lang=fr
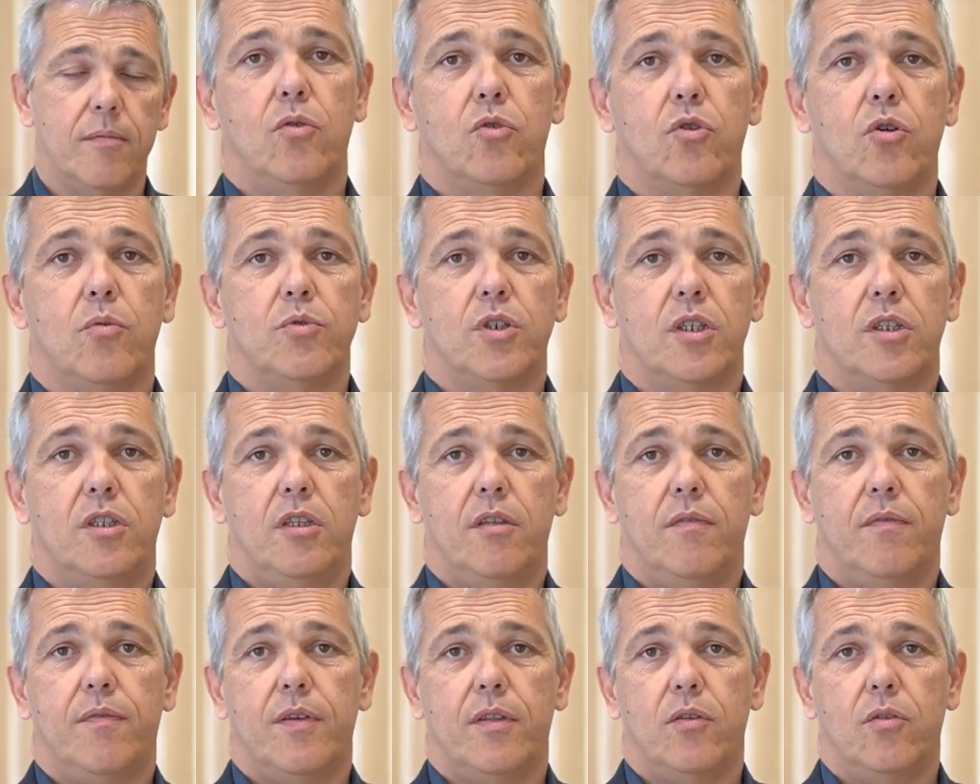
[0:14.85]
Notre
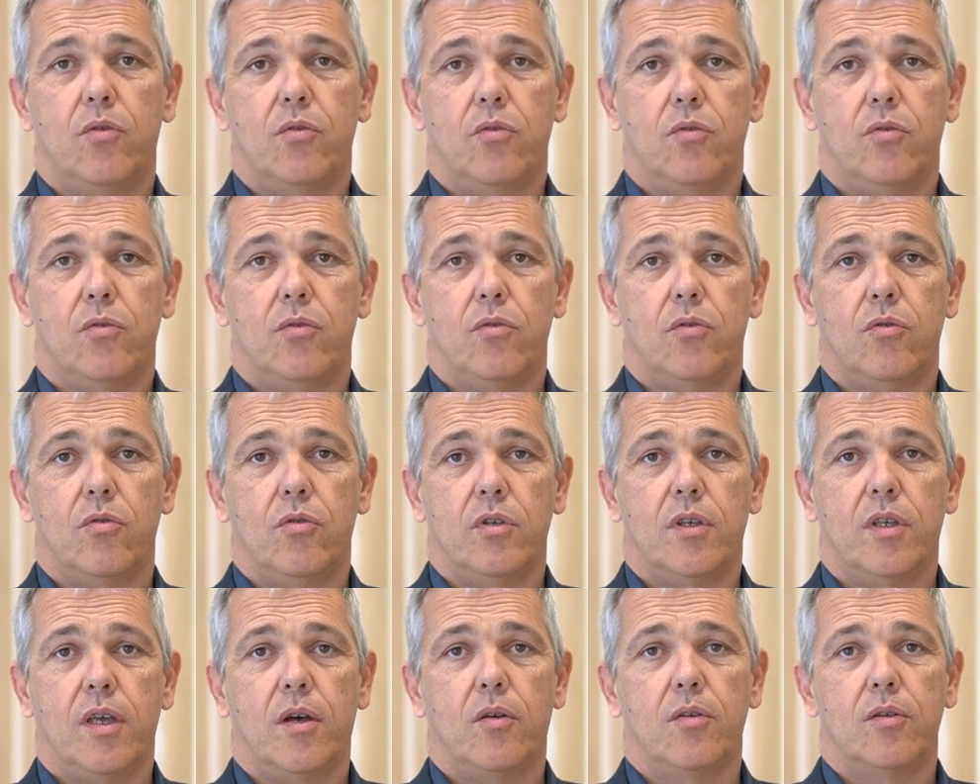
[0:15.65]
objectif est
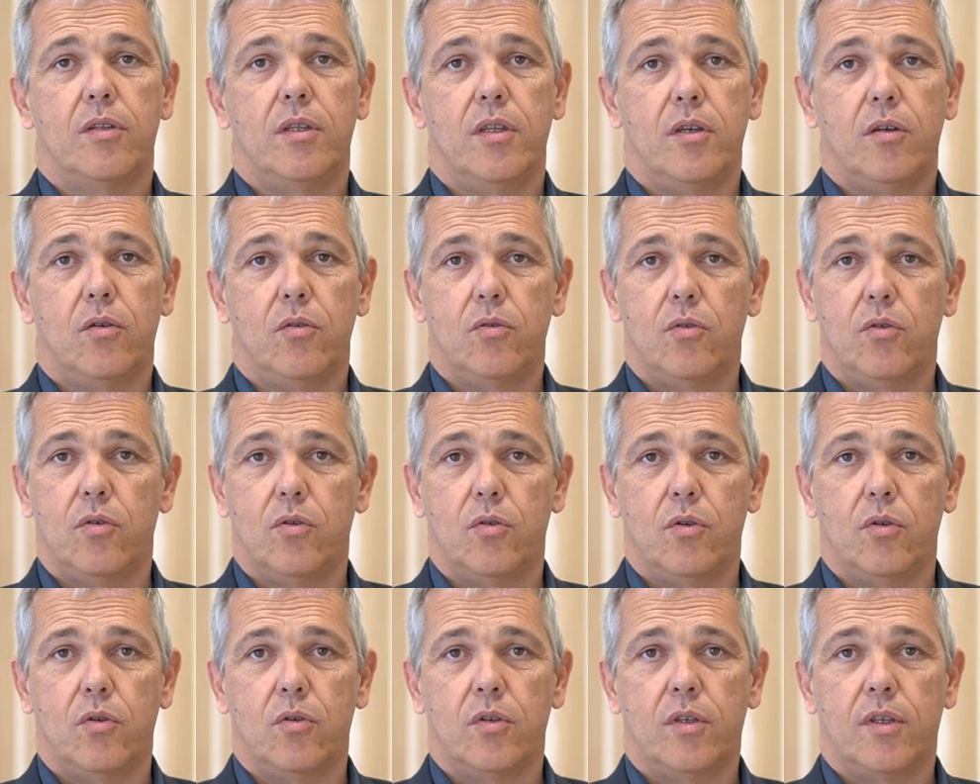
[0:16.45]
de garantir
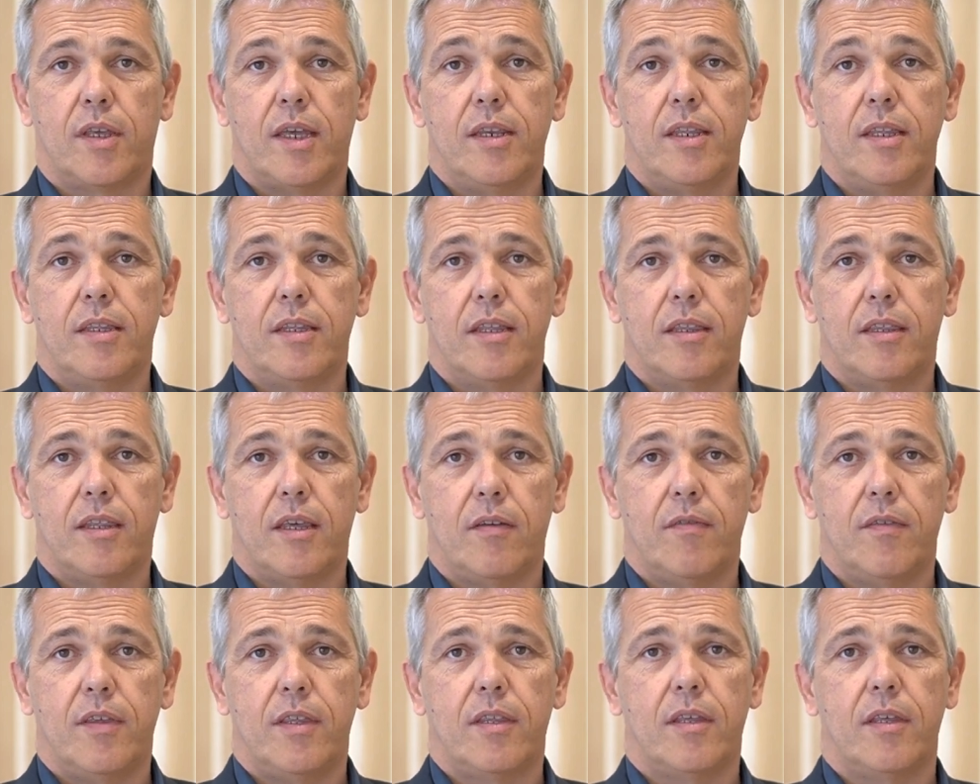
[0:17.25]
une qualité de
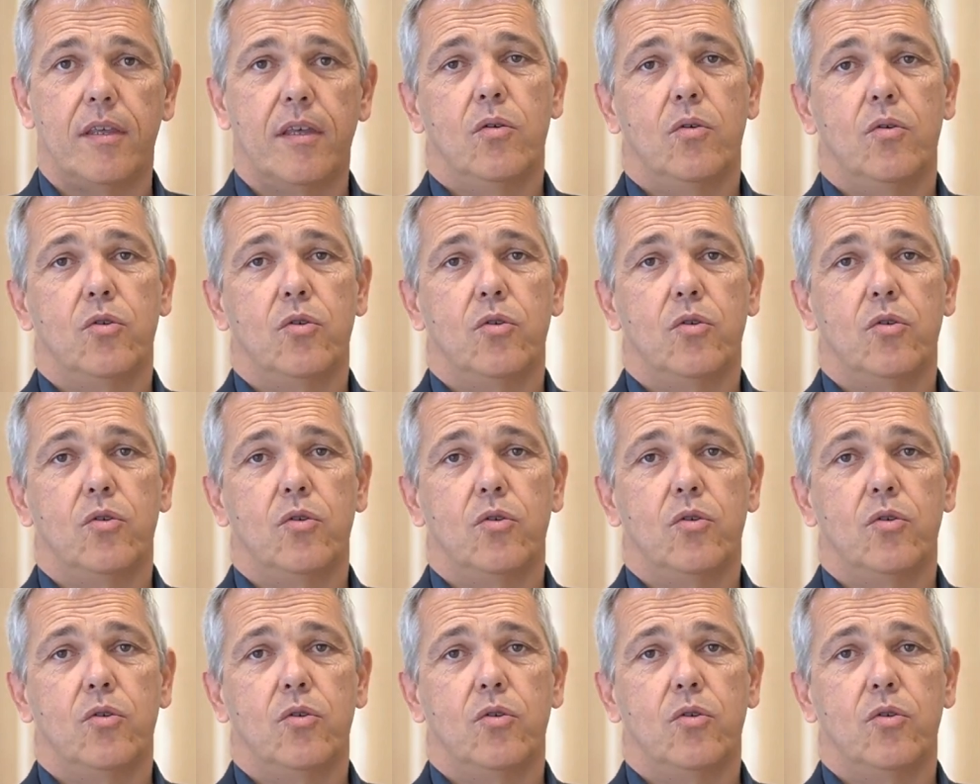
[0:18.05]
service.